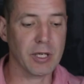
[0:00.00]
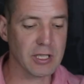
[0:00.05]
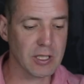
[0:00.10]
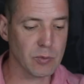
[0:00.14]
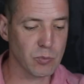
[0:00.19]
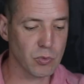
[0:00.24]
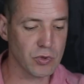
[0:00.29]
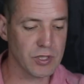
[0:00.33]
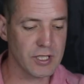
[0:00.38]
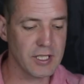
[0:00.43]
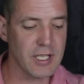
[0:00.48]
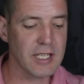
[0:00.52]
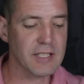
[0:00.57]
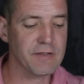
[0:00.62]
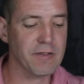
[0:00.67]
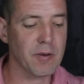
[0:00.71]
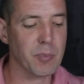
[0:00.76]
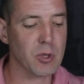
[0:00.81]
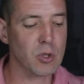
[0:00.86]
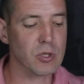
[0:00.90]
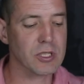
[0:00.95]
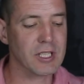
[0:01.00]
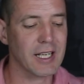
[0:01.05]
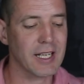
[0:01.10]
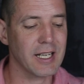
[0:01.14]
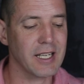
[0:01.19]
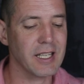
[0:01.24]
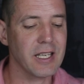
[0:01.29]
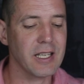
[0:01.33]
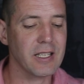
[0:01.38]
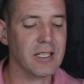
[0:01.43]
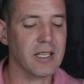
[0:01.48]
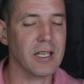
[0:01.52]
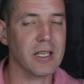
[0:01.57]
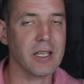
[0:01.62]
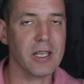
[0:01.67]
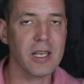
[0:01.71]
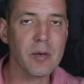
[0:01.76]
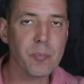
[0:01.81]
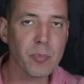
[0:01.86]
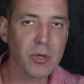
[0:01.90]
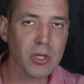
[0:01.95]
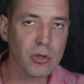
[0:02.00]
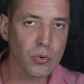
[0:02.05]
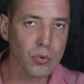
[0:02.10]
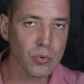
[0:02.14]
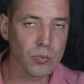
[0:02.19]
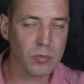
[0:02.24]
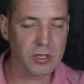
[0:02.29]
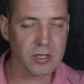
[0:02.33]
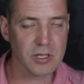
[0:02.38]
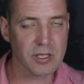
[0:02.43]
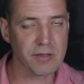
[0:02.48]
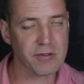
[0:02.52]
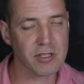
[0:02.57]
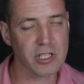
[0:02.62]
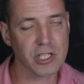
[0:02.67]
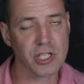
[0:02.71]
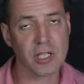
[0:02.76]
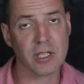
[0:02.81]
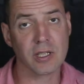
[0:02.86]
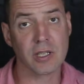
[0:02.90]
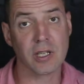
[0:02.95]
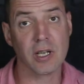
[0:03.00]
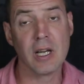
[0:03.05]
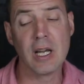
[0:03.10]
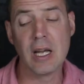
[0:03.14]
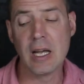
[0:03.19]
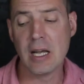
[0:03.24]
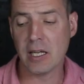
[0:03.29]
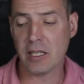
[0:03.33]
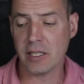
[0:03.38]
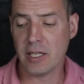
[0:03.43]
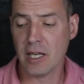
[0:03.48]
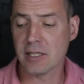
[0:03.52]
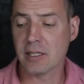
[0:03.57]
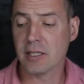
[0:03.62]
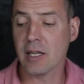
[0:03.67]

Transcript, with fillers: Поэтому здесь вопрос хранения не продуман совершенно, я